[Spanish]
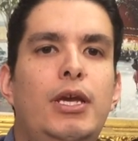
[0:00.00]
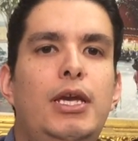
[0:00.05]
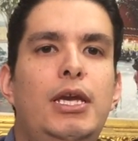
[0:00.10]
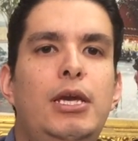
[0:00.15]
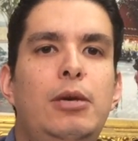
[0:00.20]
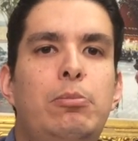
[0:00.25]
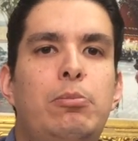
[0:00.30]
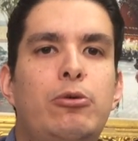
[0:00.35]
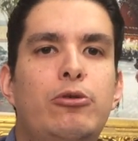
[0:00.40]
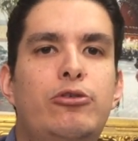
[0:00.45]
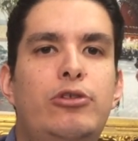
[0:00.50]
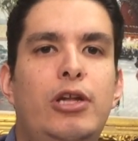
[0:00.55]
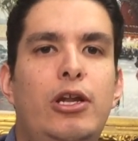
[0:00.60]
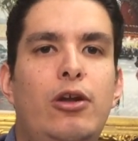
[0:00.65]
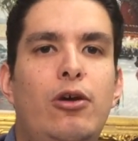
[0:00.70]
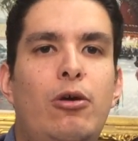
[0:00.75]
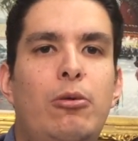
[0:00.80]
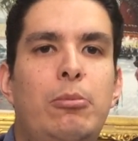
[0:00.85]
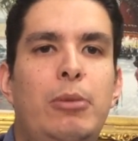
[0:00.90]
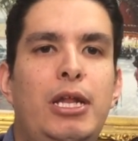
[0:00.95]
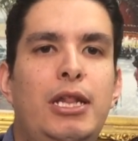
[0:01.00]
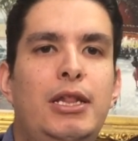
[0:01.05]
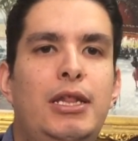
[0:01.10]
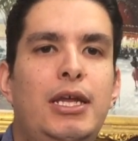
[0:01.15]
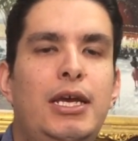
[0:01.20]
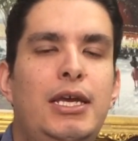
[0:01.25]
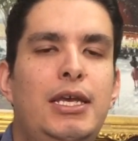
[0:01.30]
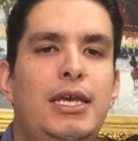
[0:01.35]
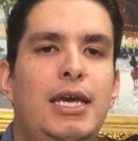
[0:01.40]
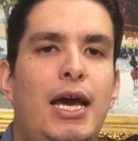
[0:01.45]
y
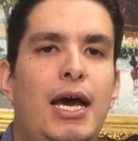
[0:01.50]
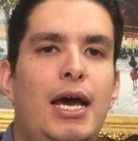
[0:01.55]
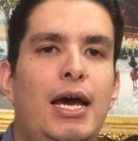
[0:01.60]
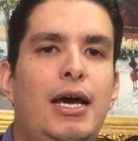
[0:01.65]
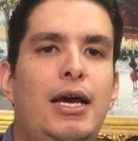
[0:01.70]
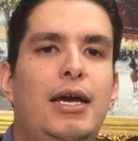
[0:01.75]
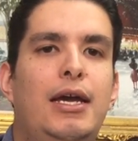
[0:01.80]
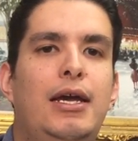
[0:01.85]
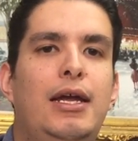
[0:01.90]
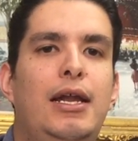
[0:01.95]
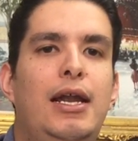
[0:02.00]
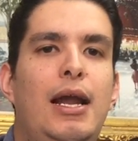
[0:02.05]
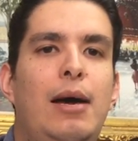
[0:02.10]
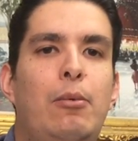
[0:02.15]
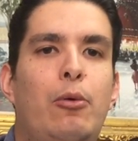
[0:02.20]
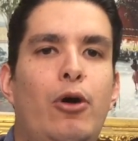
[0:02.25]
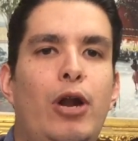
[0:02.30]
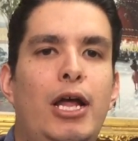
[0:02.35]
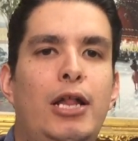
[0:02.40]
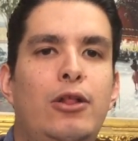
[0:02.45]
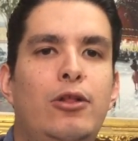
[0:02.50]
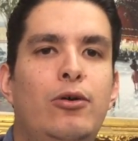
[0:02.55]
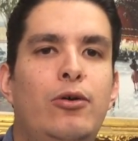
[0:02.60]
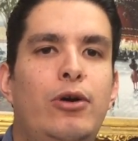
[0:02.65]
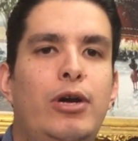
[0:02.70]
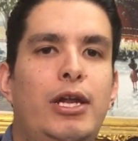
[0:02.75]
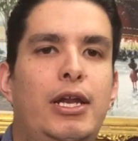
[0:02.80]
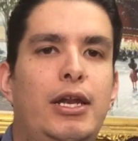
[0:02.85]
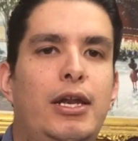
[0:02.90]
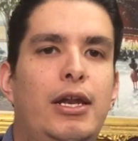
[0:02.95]
posteriormente ya
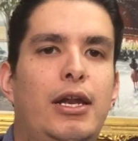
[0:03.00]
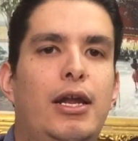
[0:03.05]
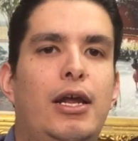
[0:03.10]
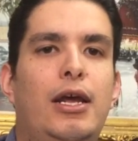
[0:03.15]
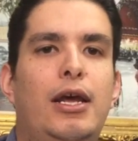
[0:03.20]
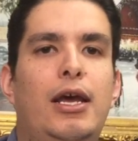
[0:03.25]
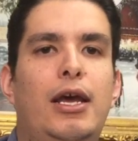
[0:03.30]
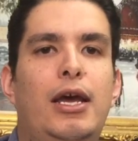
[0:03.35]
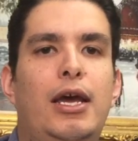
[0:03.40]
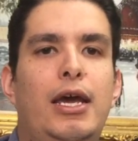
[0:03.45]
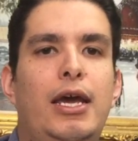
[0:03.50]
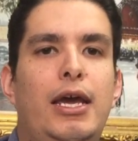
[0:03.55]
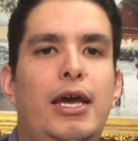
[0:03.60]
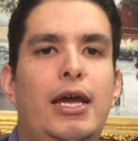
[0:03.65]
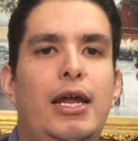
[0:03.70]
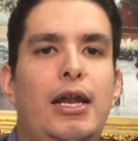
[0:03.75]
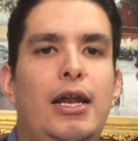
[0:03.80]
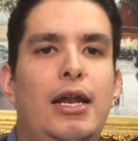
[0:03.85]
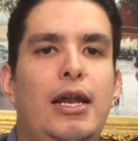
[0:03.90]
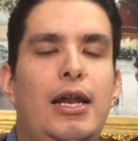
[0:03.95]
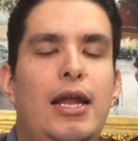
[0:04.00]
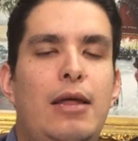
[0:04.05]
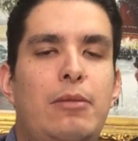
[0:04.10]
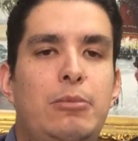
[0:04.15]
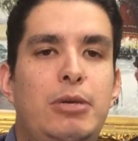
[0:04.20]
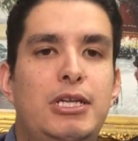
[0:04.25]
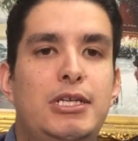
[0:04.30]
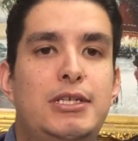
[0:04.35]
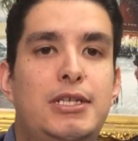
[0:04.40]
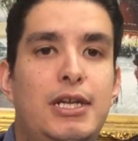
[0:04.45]
elaborando en eh, la
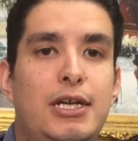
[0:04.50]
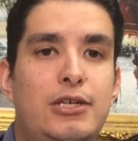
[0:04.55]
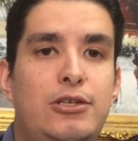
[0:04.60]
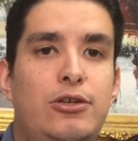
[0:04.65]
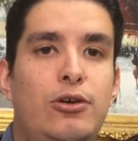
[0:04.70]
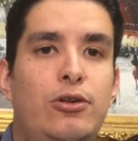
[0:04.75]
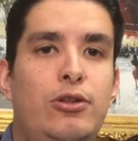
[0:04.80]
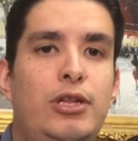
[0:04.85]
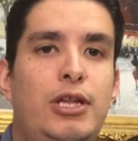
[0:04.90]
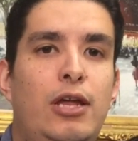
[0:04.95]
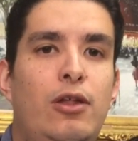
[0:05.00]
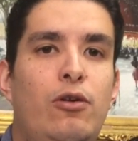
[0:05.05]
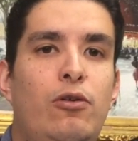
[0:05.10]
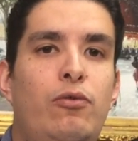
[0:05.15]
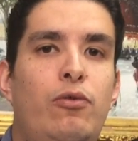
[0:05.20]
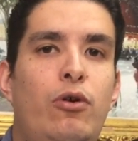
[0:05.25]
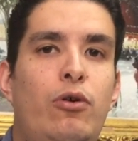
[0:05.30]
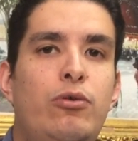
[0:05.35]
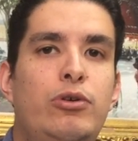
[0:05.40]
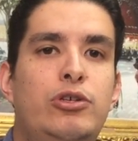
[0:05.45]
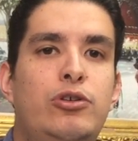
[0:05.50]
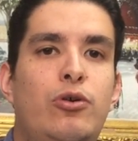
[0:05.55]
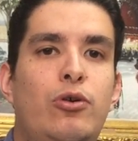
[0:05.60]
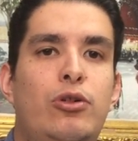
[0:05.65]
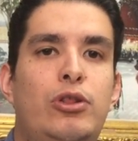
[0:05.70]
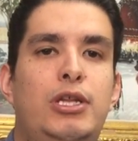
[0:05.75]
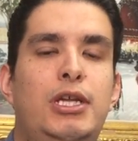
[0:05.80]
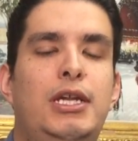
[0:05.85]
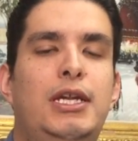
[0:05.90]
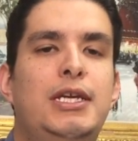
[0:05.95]
administración de Adolfo Ruiz
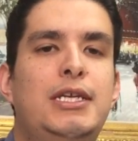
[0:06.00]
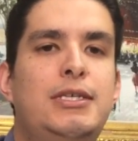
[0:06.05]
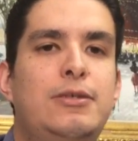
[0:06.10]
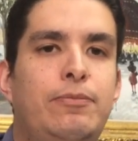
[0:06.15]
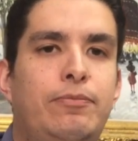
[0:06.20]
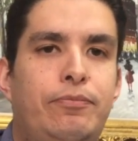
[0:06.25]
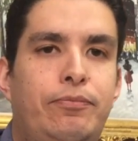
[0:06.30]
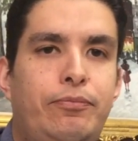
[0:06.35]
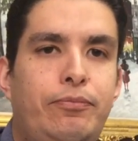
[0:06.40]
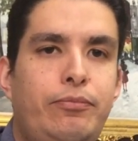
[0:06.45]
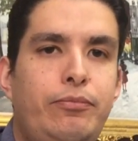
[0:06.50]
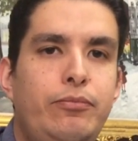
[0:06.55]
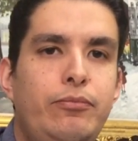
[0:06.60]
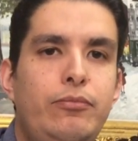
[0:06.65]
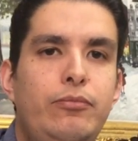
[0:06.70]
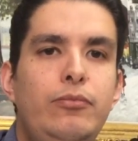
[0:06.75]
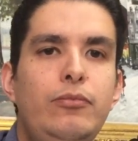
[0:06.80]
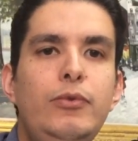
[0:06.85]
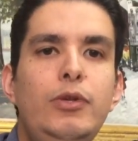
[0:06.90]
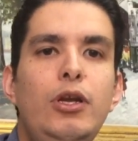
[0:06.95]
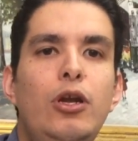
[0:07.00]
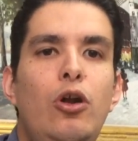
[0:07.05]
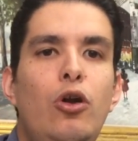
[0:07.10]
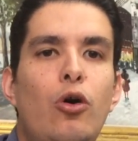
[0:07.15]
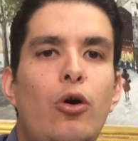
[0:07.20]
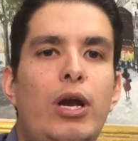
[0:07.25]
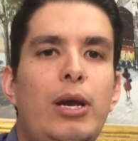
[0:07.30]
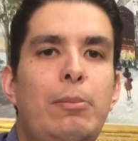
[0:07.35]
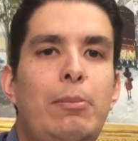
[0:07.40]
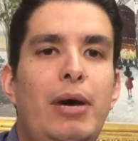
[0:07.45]
Cortines,
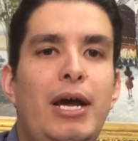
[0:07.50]
lo que